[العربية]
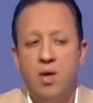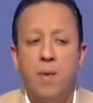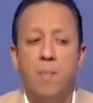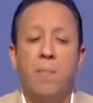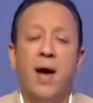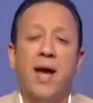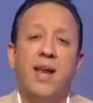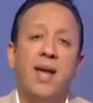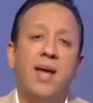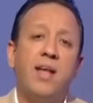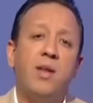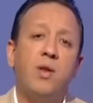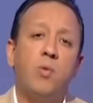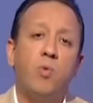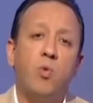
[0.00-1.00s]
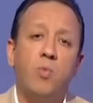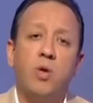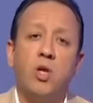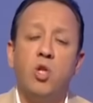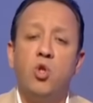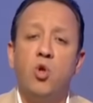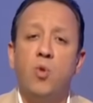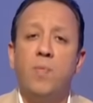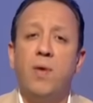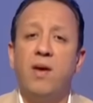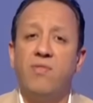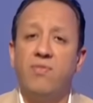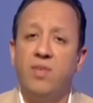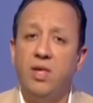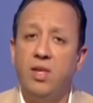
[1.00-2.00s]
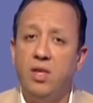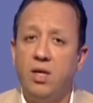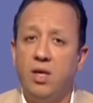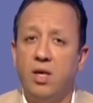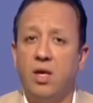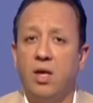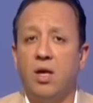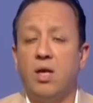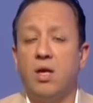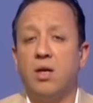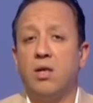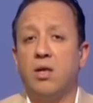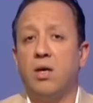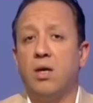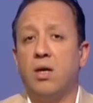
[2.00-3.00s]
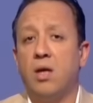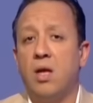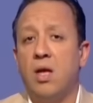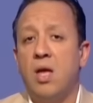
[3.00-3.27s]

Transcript: معناها ان ممكن يبقى في آه،